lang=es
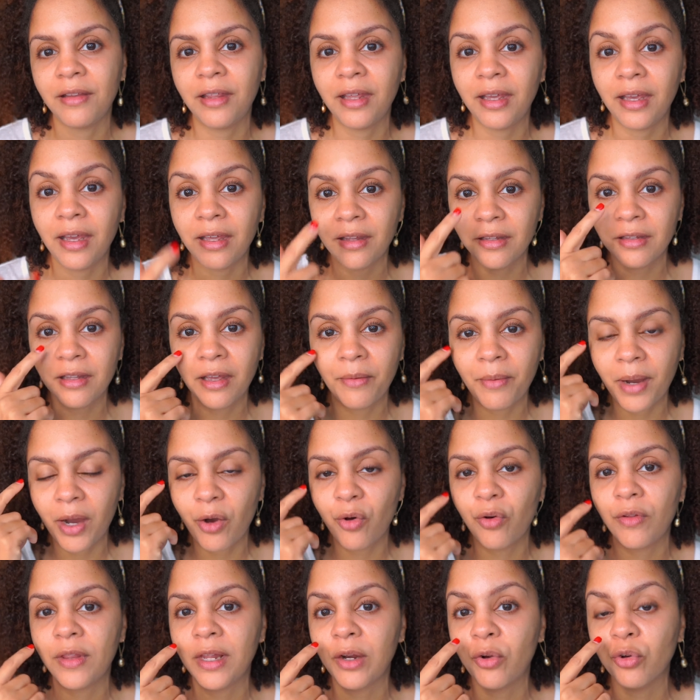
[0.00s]
de
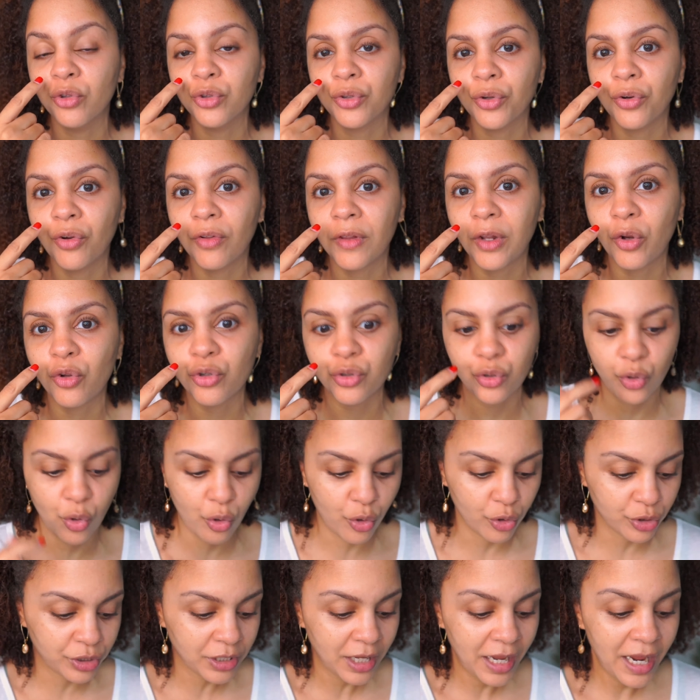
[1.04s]
debajo del contorno de los
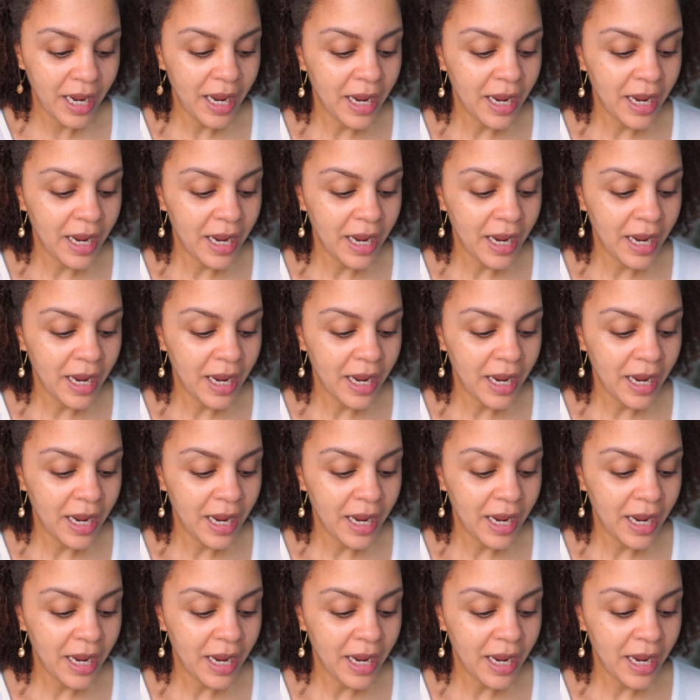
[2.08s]
ojos.